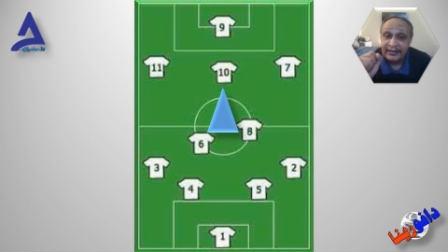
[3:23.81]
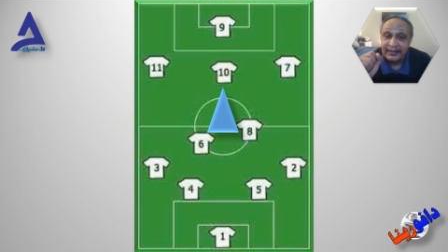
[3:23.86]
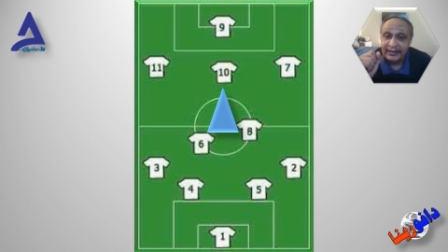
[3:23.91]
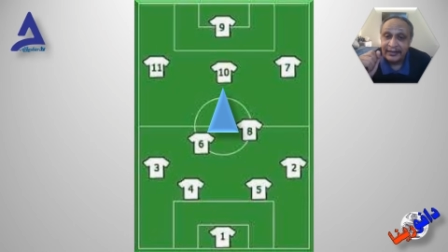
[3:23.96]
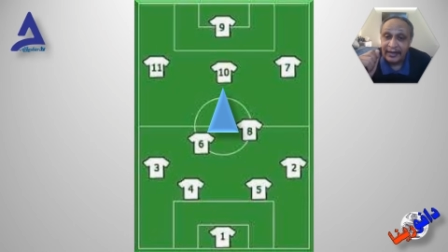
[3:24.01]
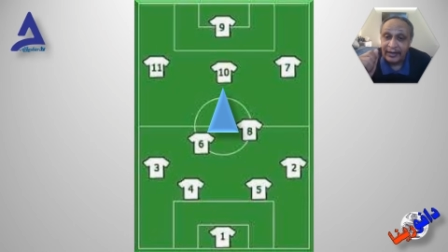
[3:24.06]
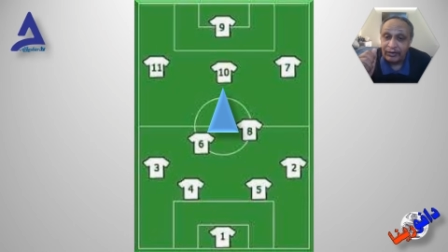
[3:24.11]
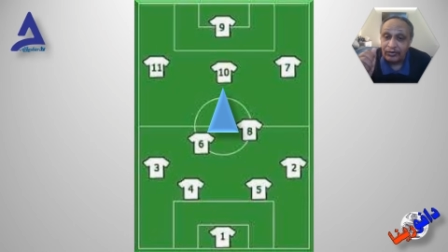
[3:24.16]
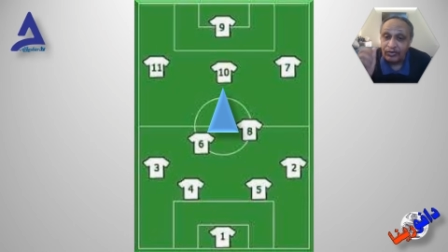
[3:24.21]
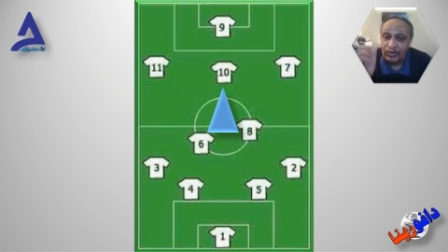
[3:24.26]

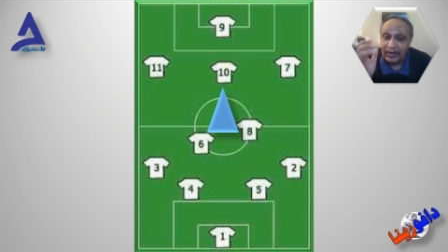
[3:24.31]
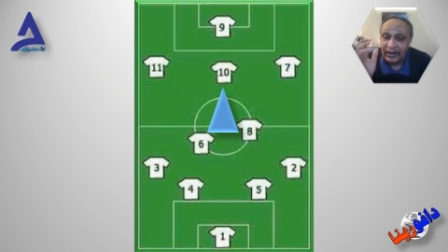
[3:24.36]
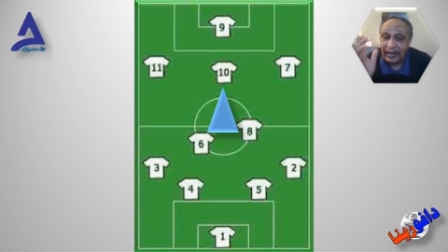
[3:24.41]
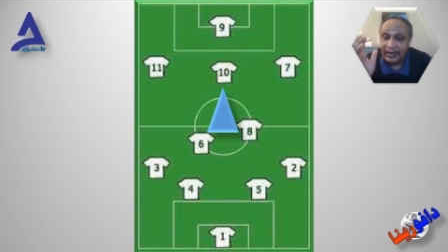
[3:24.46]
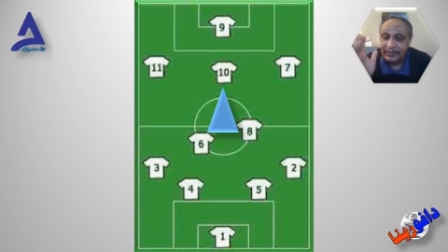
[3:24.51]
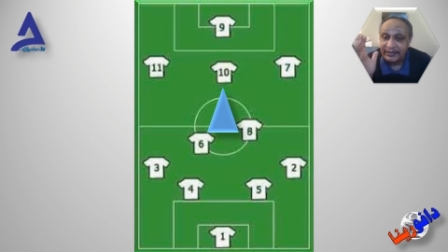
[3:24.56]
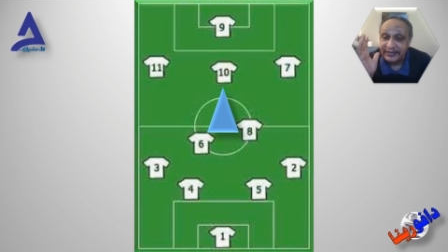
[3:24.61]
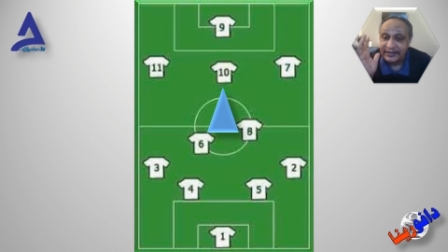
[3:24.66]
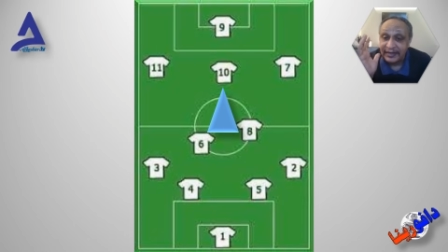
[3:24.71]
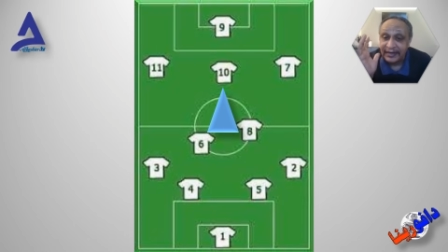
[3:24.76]
لأنه والله
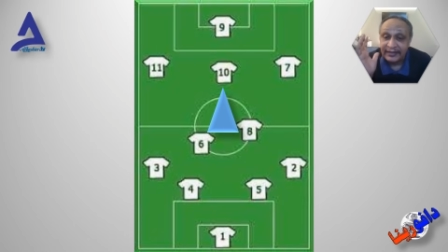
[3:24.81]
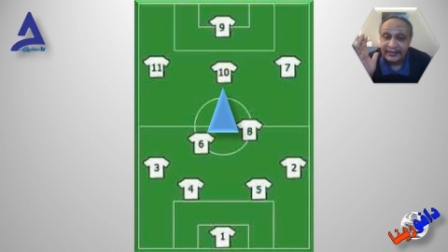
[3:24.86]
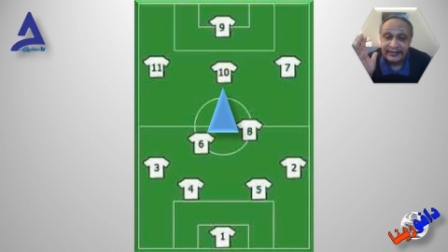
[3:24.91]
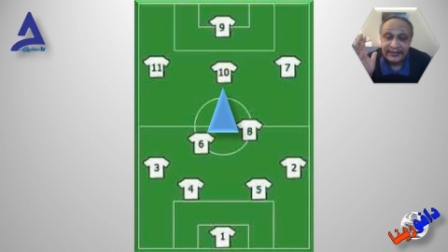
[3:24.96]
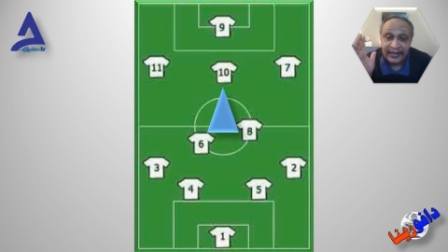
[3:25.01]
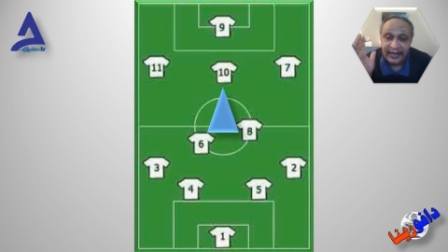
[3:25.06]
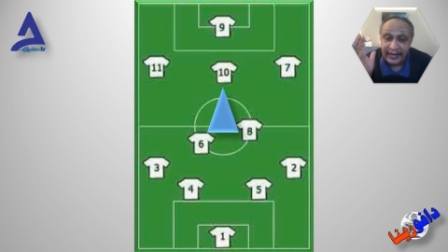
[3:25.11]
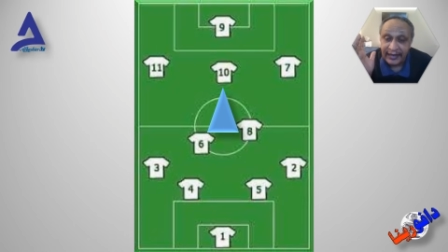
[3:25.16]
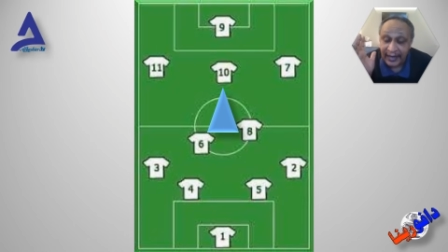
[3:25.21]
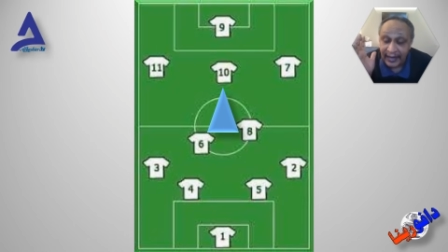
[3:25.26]
مثلا
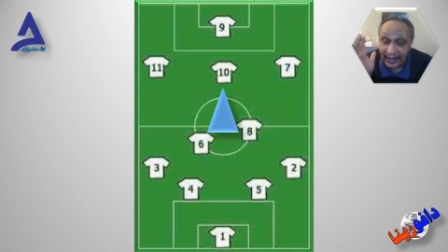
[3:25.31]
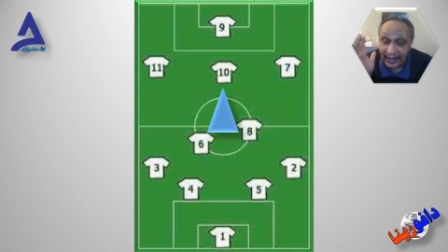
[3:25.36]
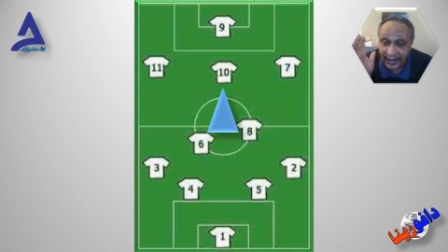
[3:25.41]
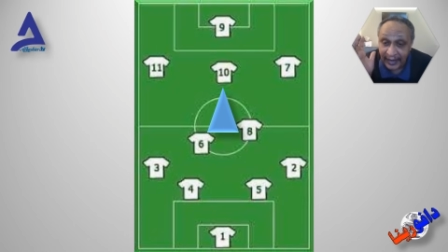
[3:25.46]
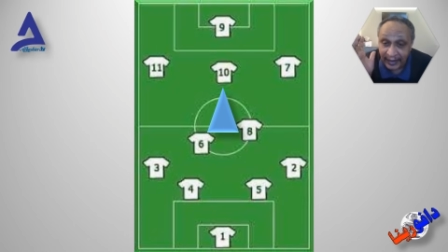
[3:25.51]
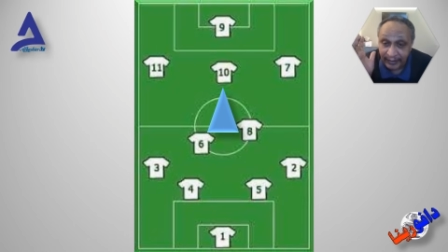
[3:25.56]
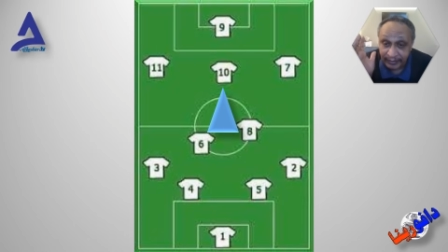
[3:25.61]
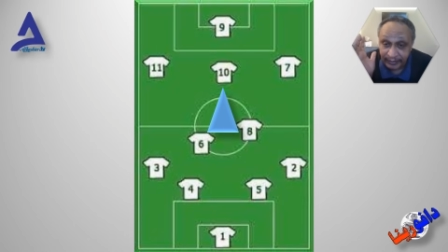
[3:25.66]
صانع ألعاب